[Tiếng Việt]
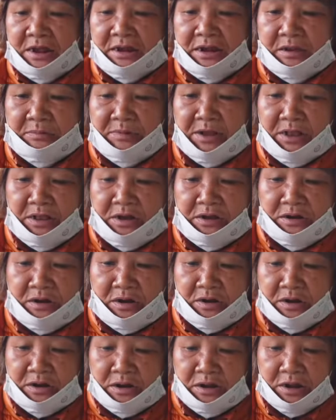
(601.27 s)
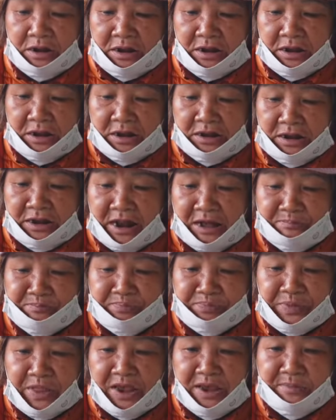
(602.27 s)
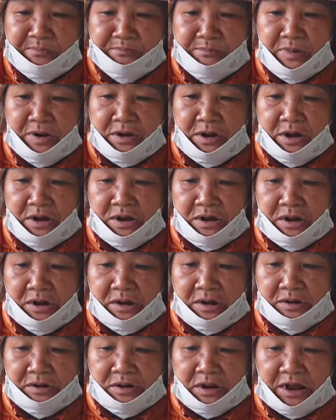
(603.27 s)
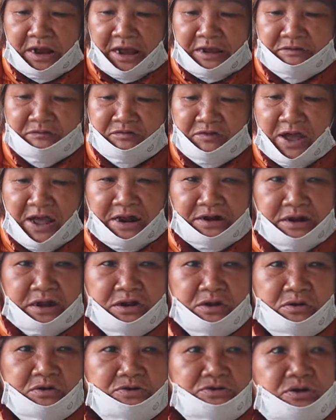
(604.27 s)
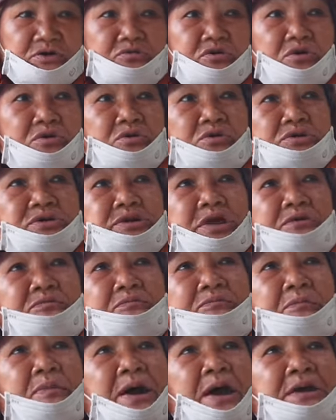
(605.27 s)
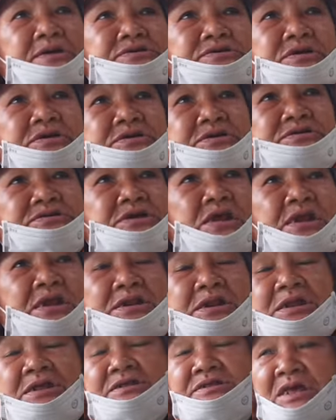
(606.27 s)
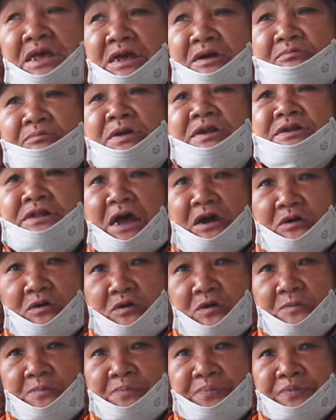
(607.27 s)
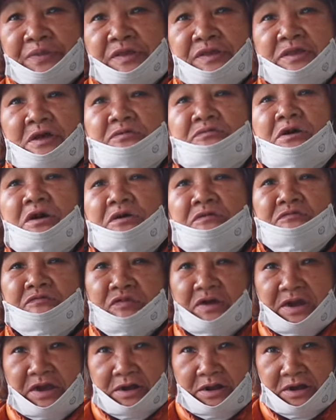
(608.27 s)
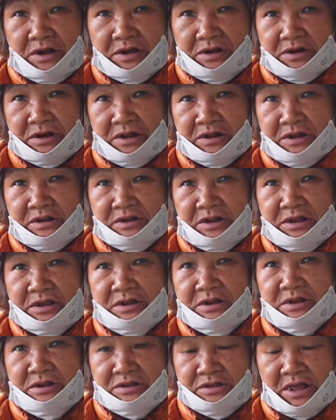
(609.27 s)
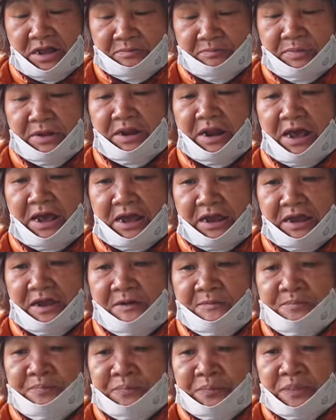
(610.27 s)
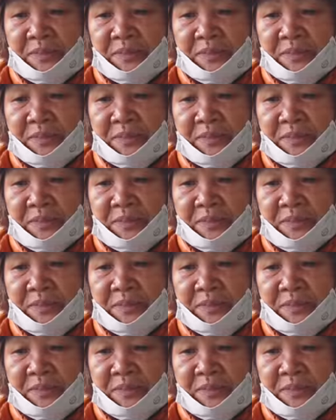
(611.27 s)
thế thì bây giờ nói làm đêm mơ ở gánh vàng đi đổ sông mô chồng mang sử sách đi sang bên tàu xong không về được để đi sang biên ải